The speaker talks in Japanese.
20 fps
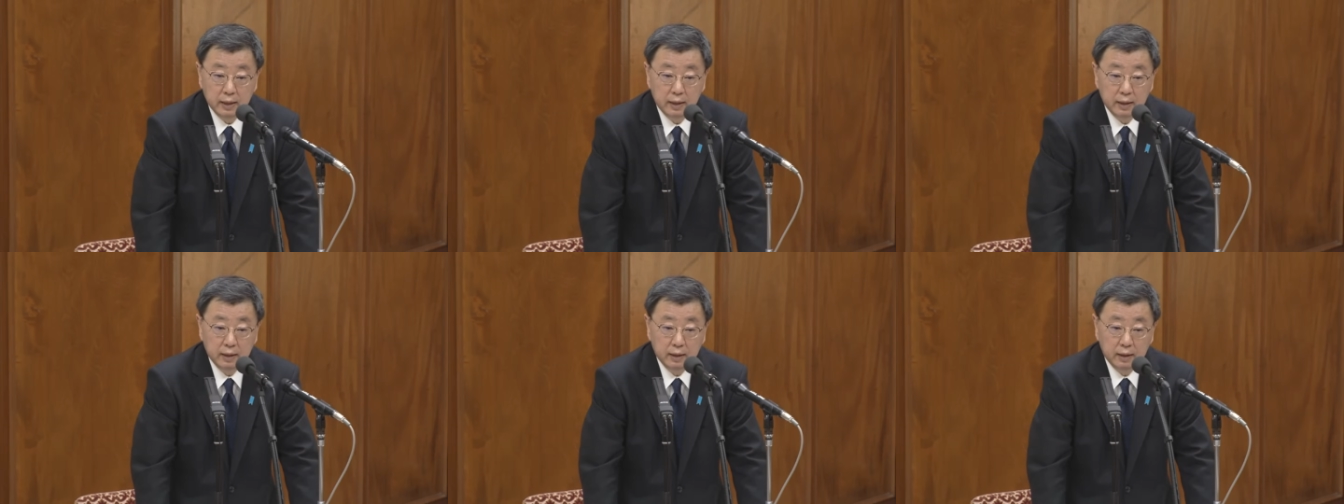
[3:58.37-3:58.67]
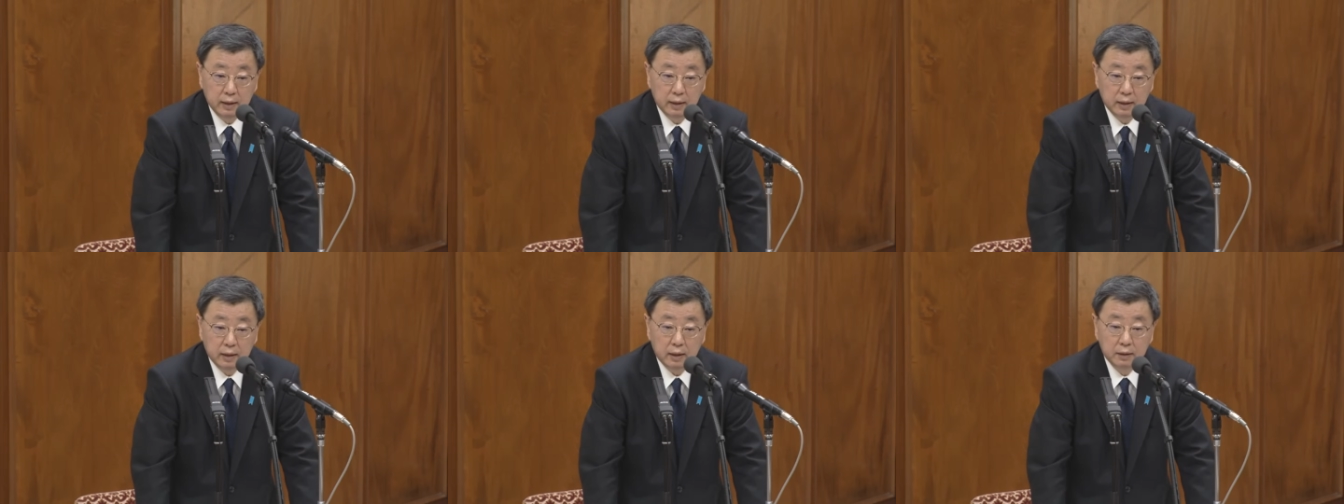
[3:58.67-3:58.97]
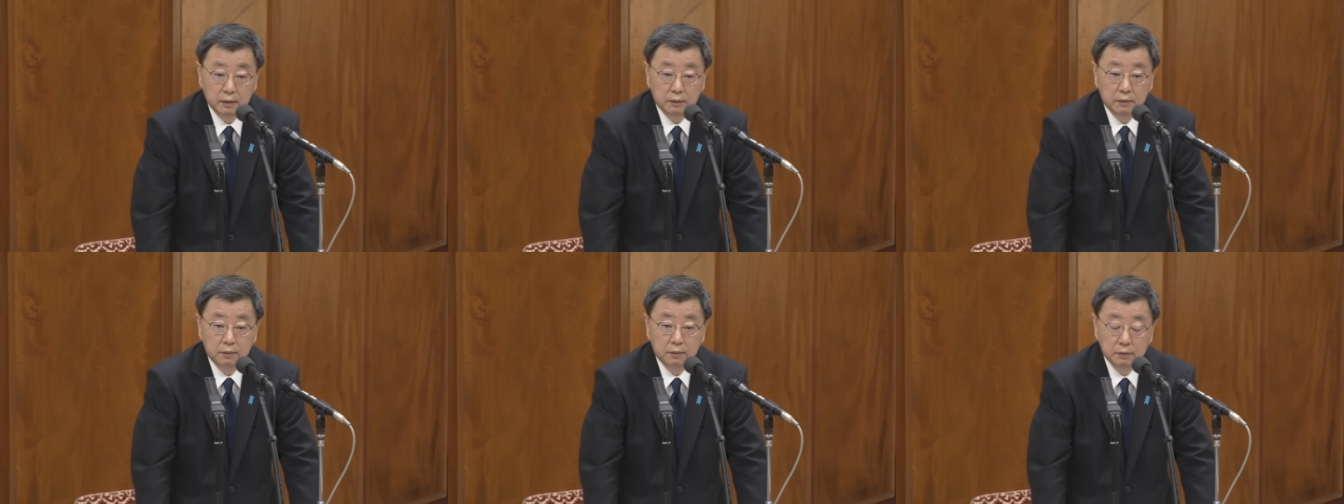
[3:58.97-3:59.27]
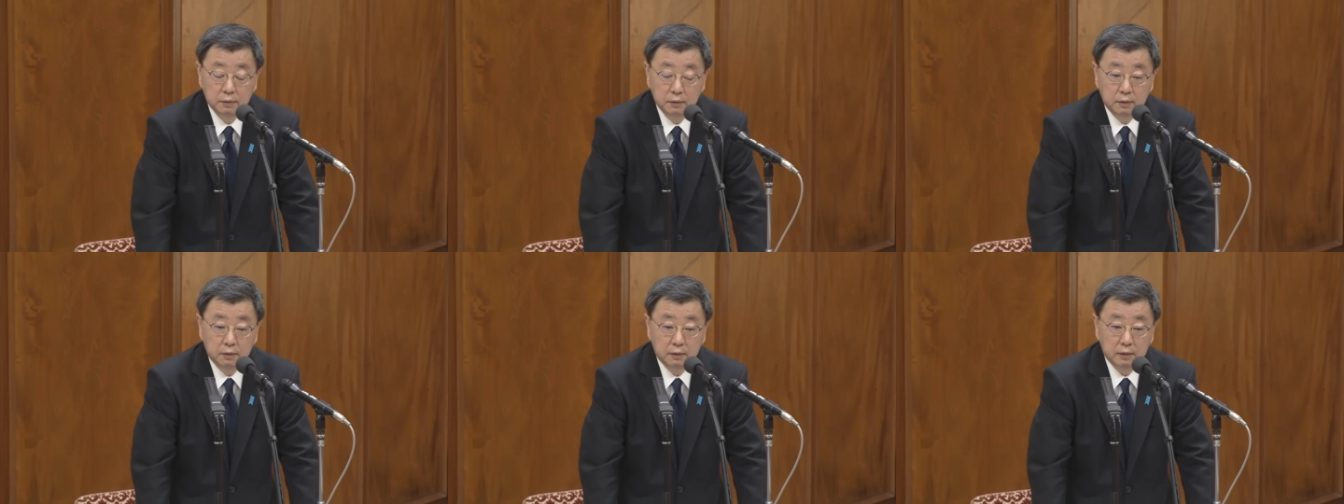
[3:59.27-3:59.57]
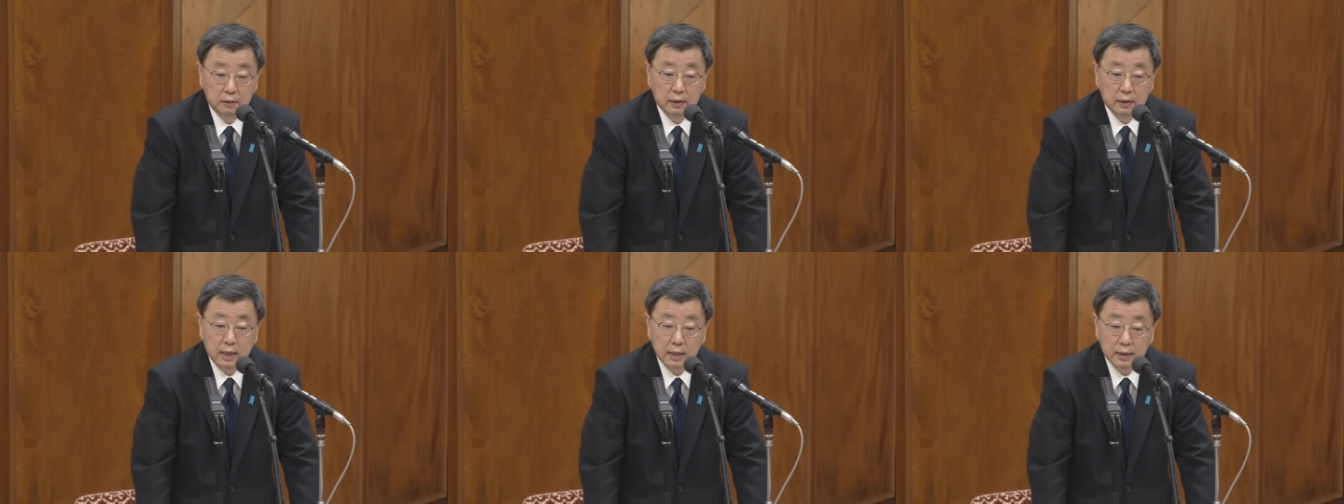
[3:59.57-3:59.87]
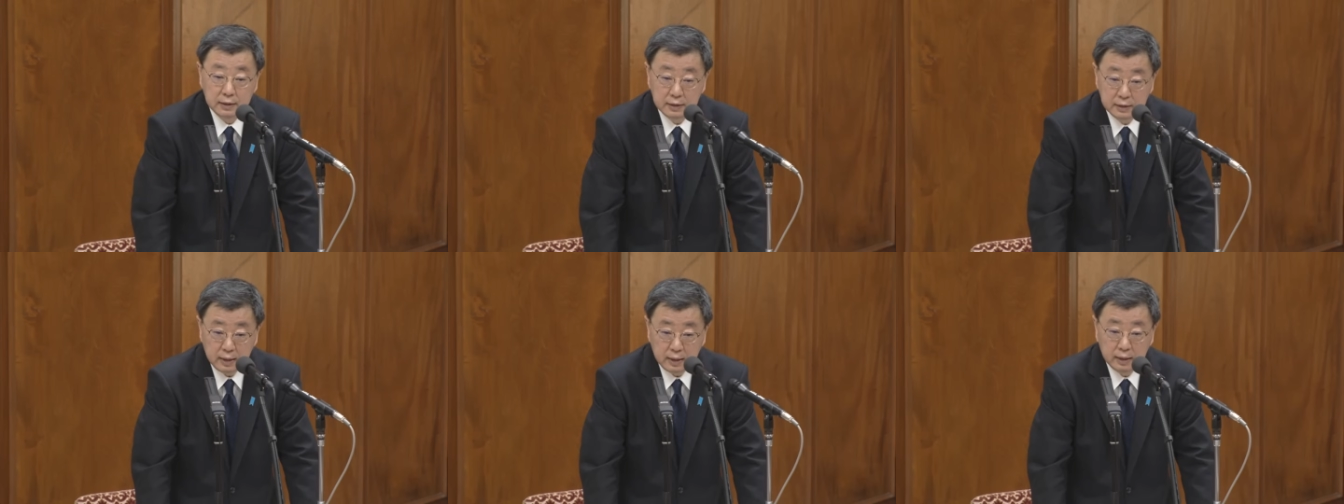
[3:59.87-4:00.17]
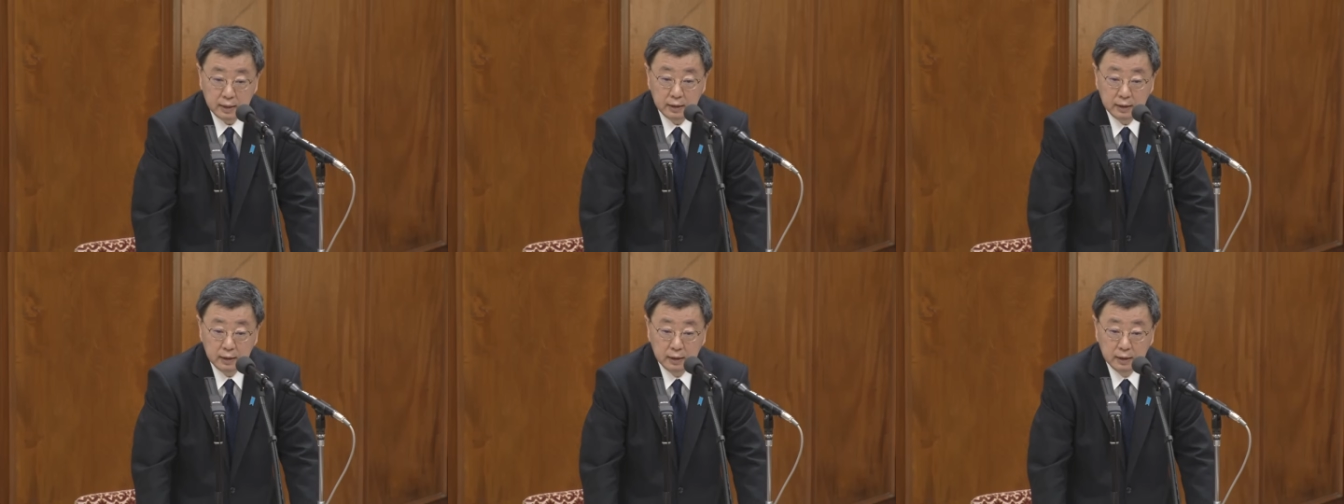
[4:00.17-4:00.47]
らですね、会合
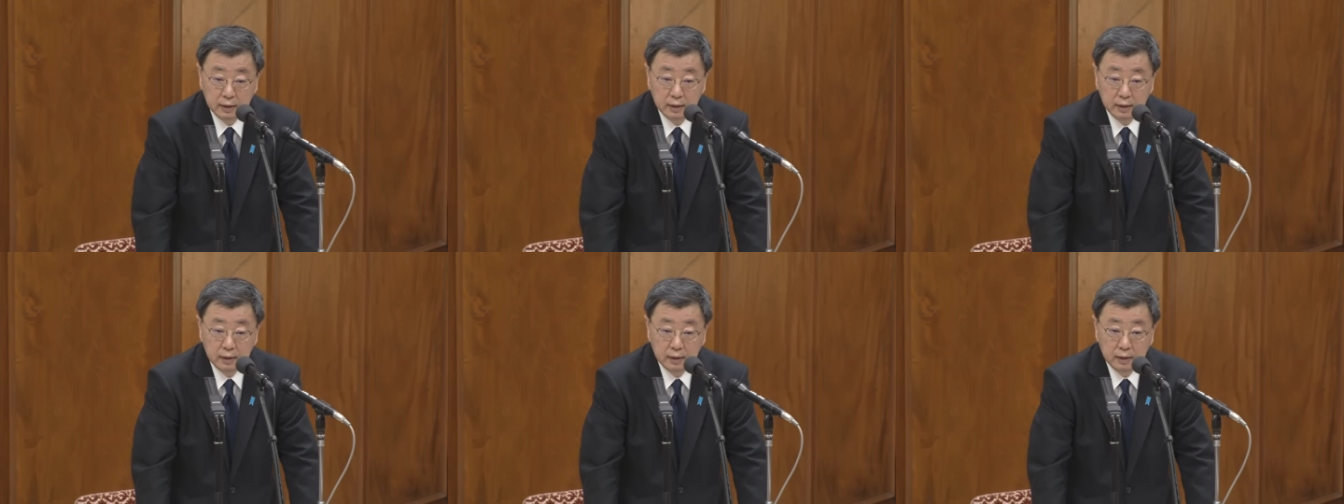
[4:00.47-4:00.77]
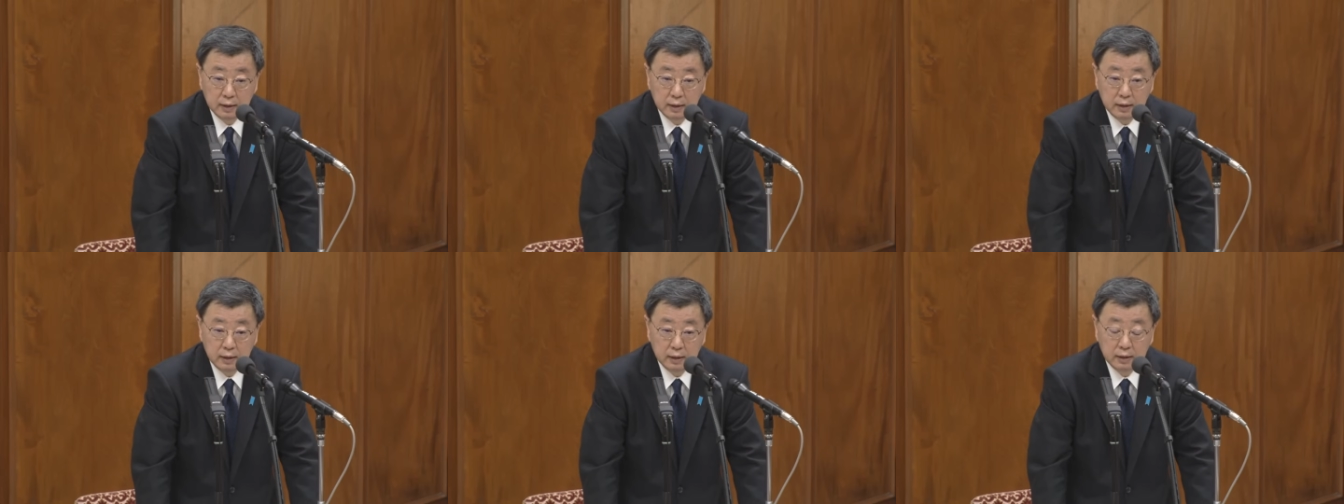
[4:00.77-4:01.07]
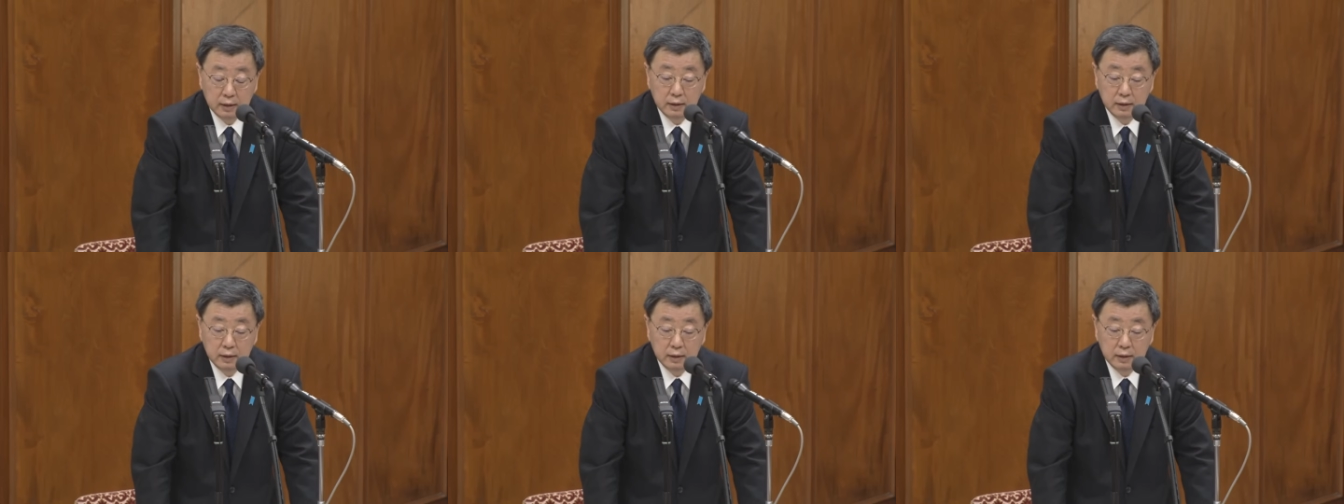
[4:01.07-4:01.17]
の開催、